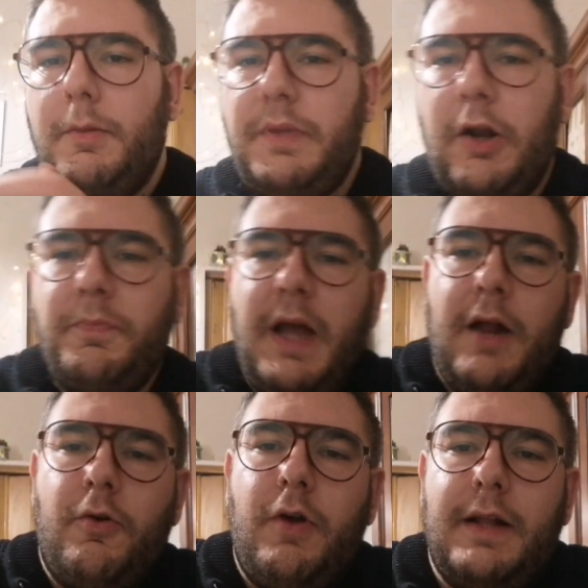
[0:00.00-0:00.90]
piano
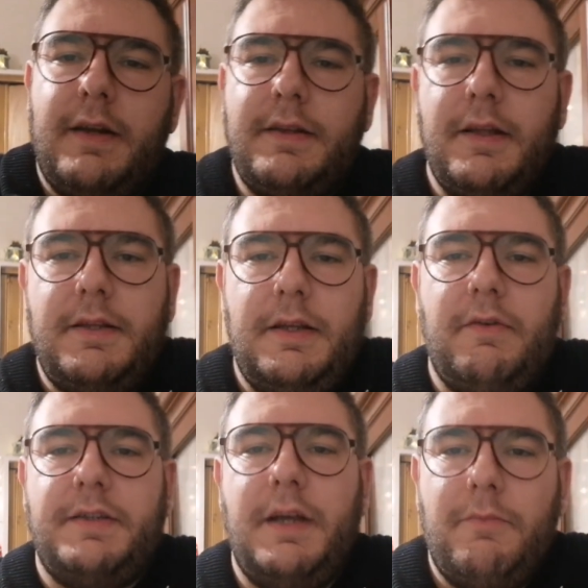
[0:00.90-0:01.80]
piano con la
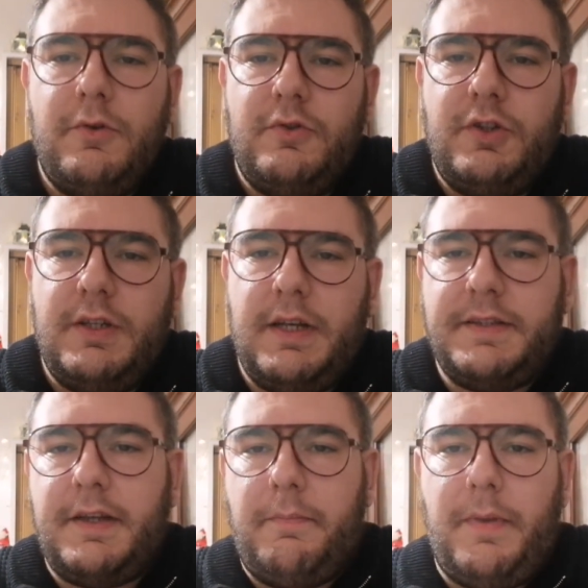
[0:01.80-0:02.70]
trattativa siamo riusciti a
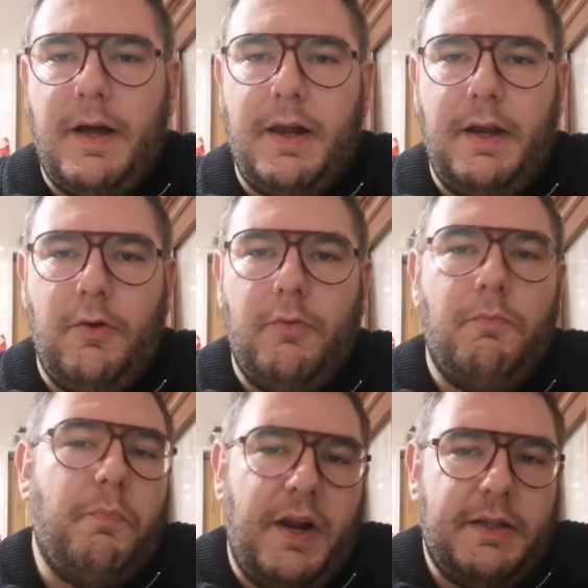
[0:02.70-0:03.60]
strappare
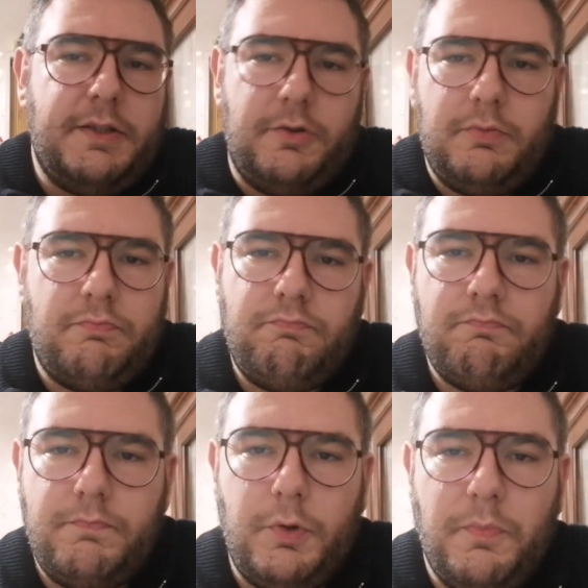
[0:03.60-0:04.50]
un prezzo
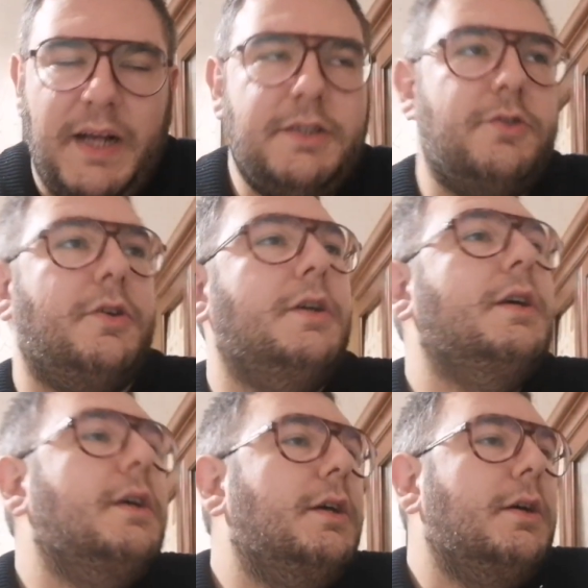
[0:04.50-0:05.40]
più basso.
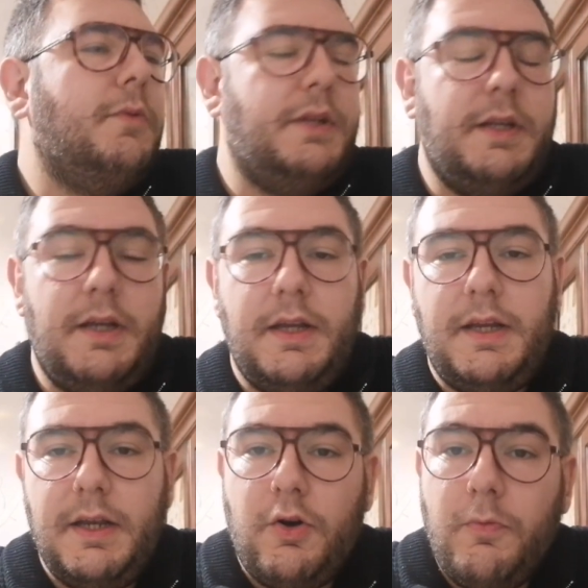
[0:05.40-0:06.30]

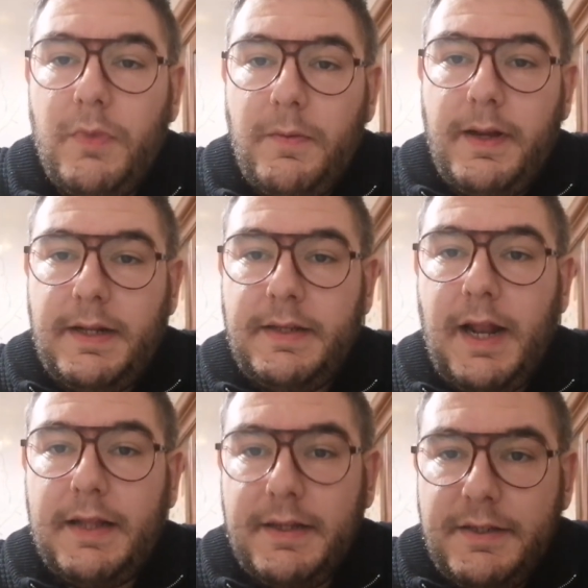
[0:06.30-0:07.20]
Quindi complimenti
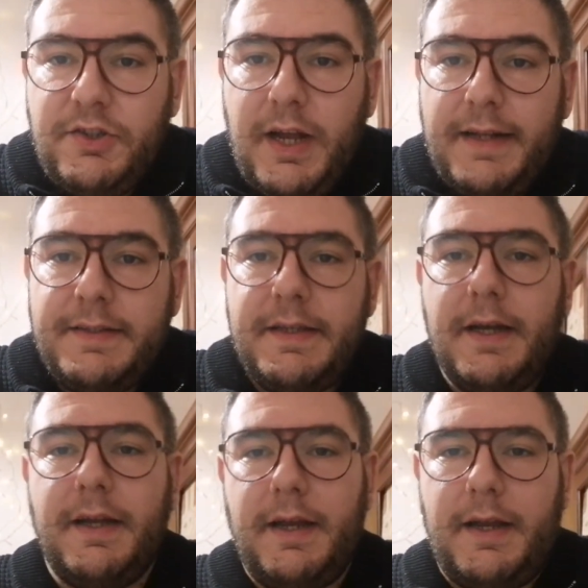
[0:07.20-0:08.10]
alla
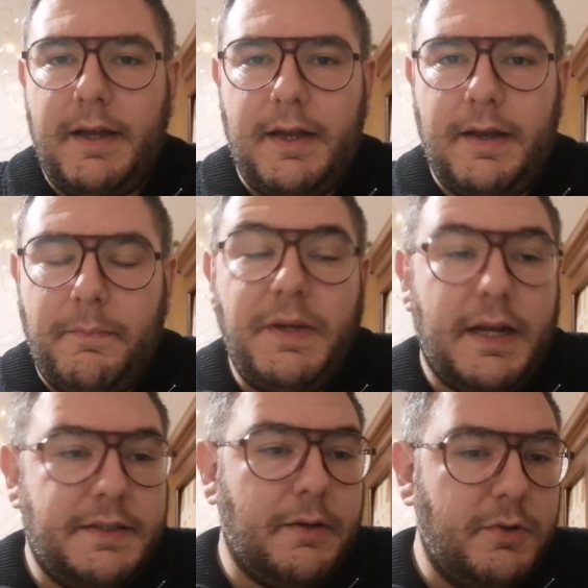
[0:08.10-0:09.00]
dirigenza che
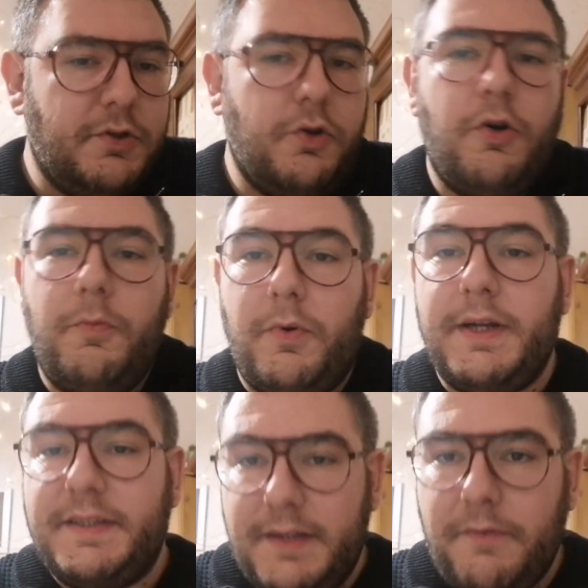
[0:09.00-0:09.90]
piazza questo colpo
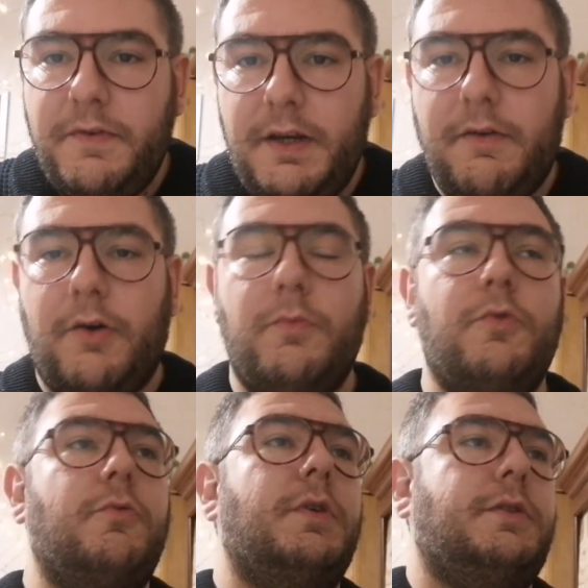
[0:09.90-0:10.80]
che serviva
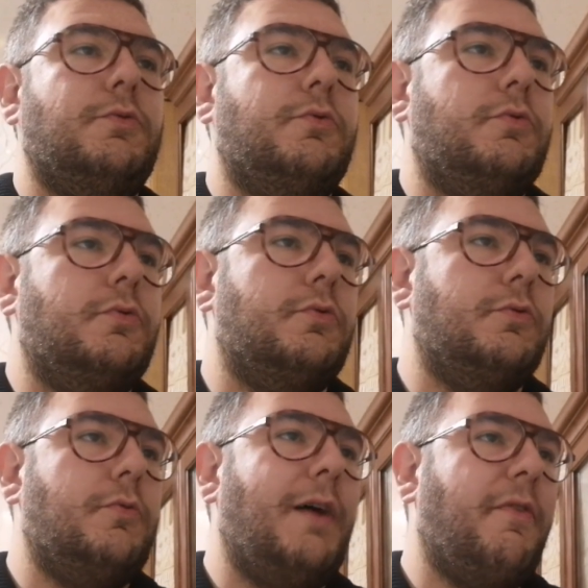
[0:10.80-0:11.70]
comunque su,
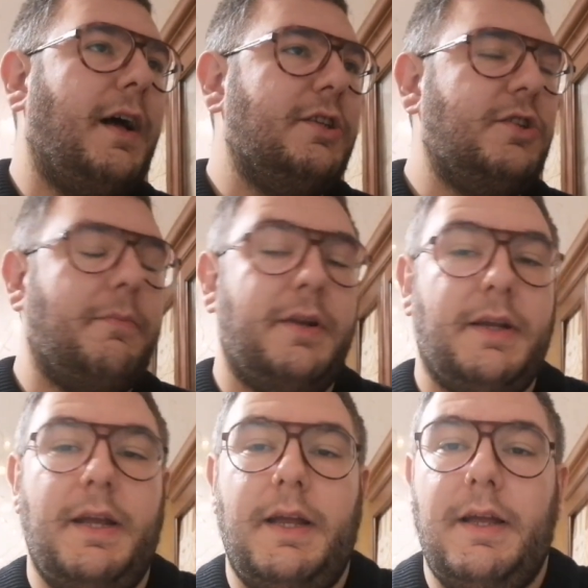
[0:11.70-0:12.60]
sulla fascia
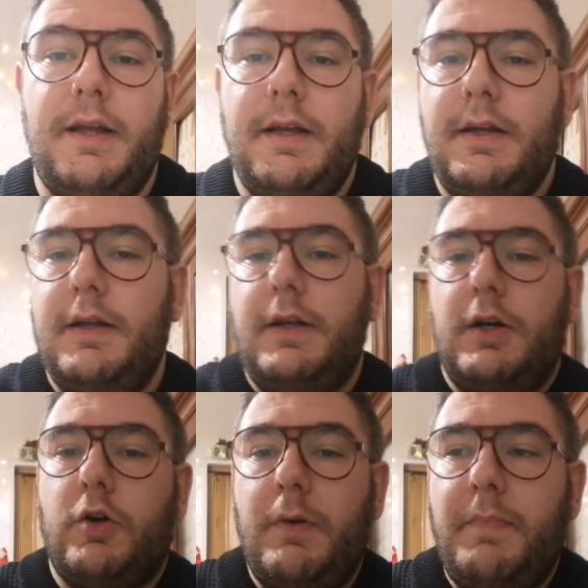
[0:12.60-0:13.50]
perché
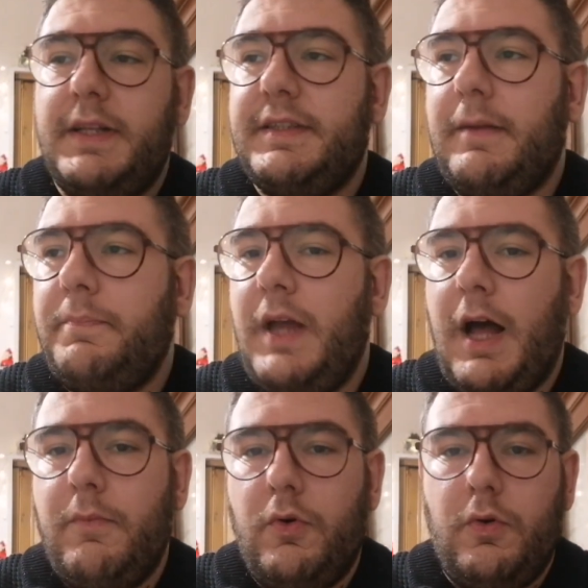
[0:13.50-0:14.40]
come ben
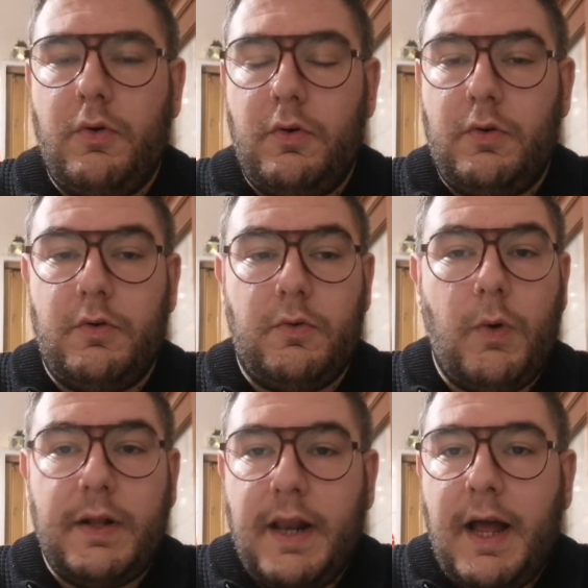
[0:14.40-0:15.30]
sappiamo
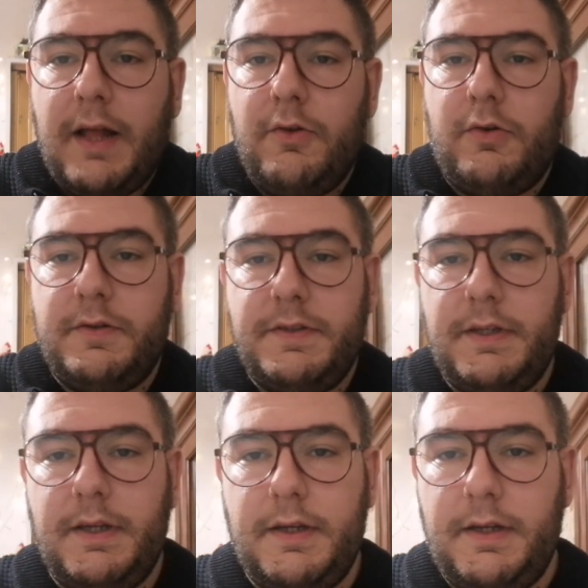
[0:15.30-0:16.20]
Quadrado
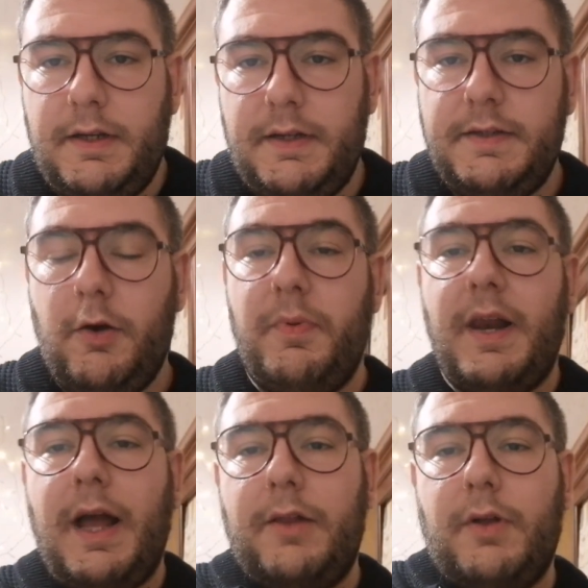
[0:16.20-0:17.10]
si, si, è
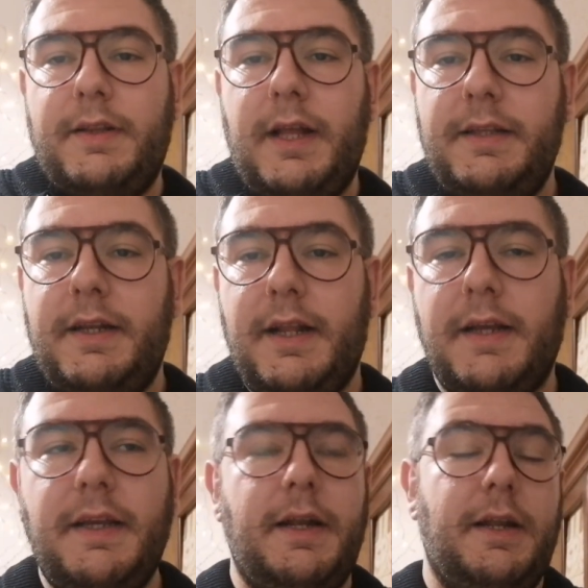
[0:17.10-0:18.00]
operato al tendine
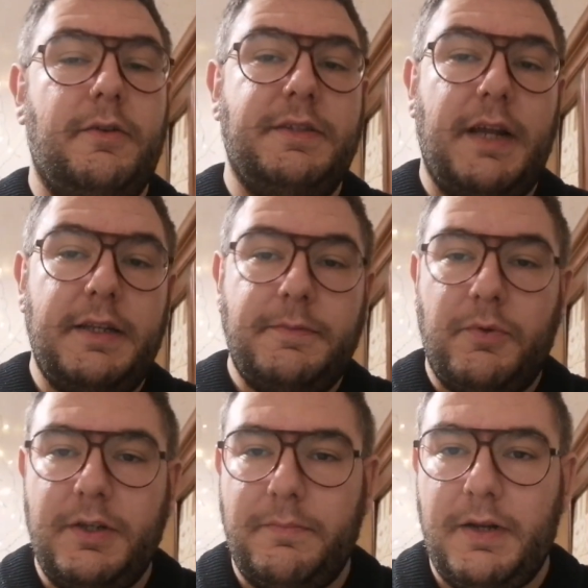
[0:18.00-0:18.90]
d'Achille, non sarà
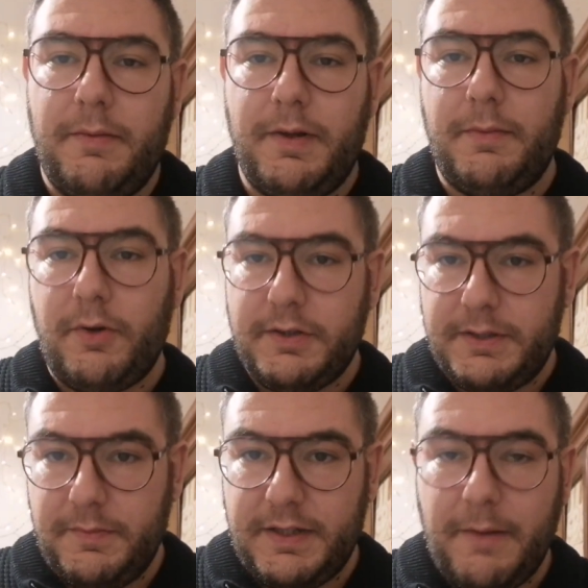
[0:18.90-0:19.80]
disponibile per i
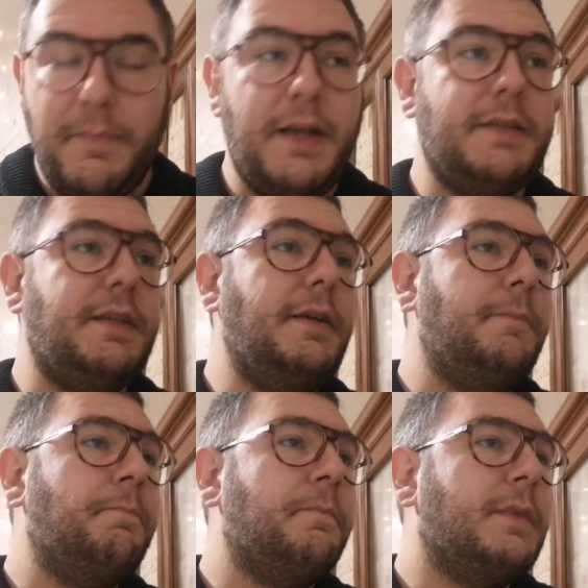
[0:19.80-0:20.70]
prossimi tre mesi.